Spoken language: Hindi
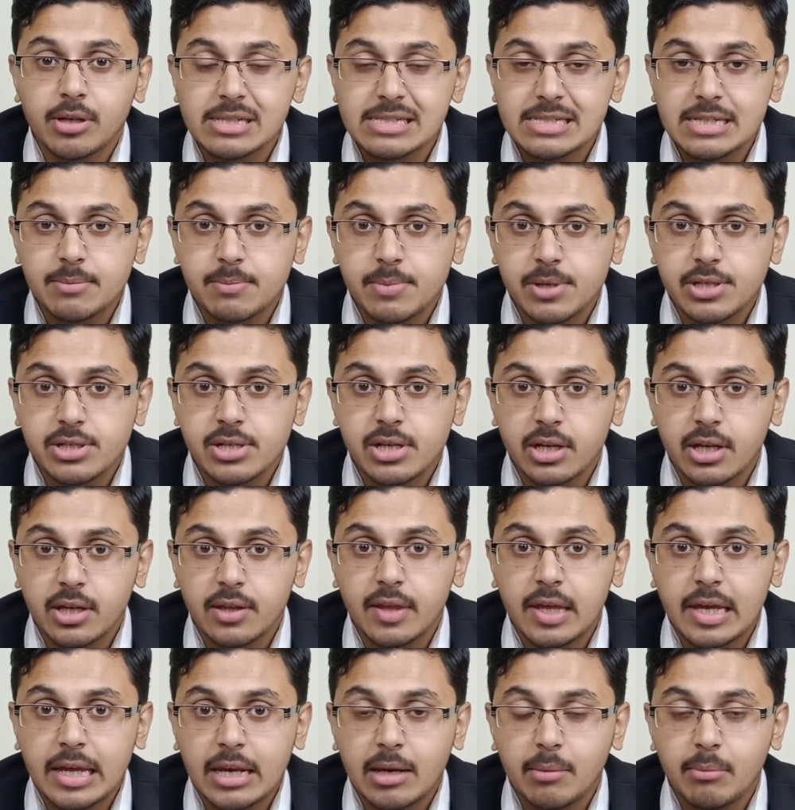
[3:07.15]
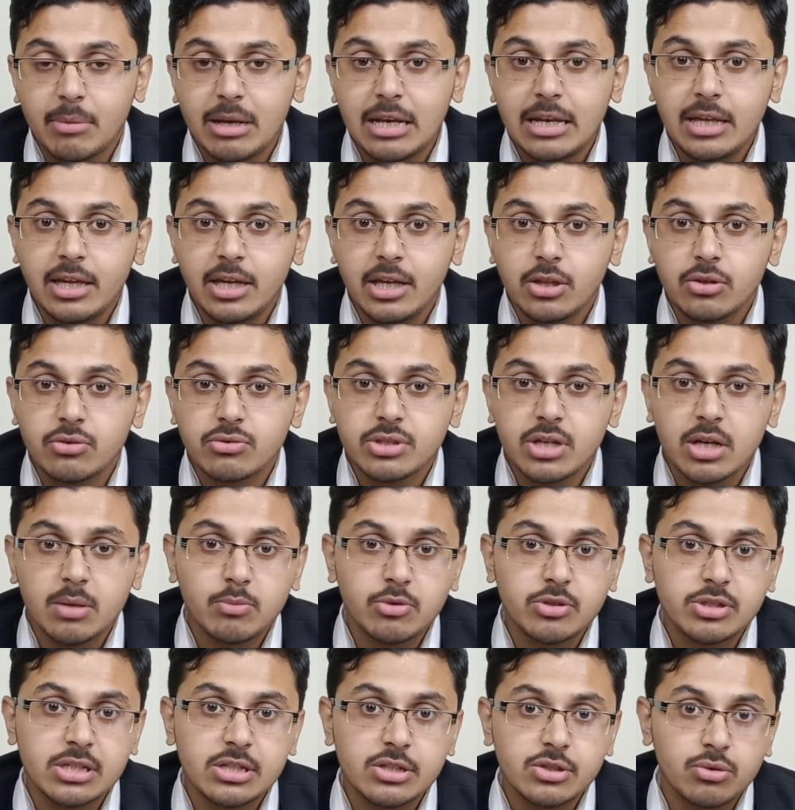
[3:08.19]
कास्टिपेशन के देखने मिलेगी तो जब
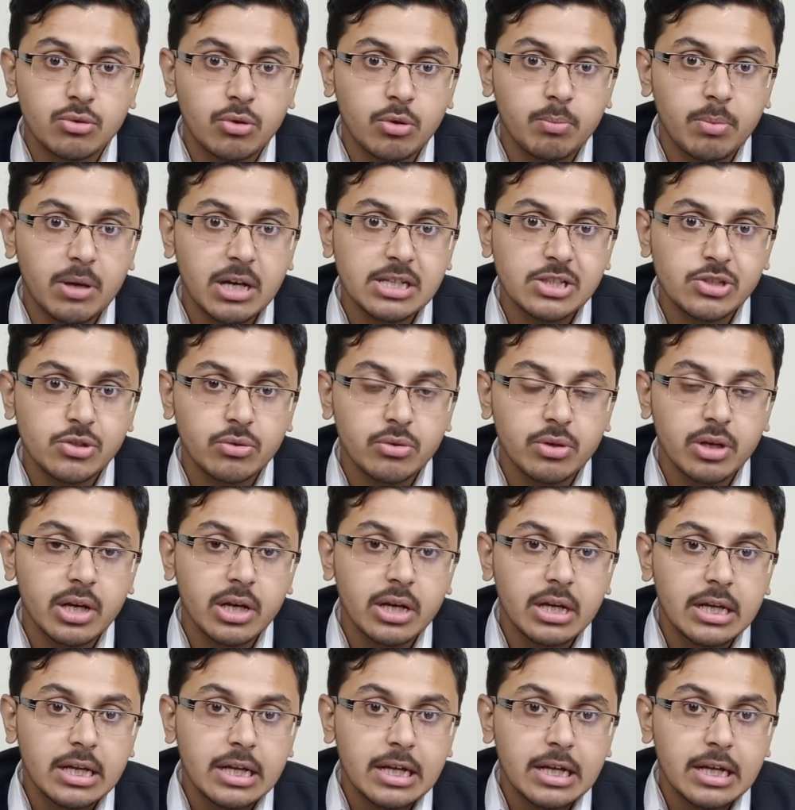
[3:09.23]
उसे स्टूल पास होगा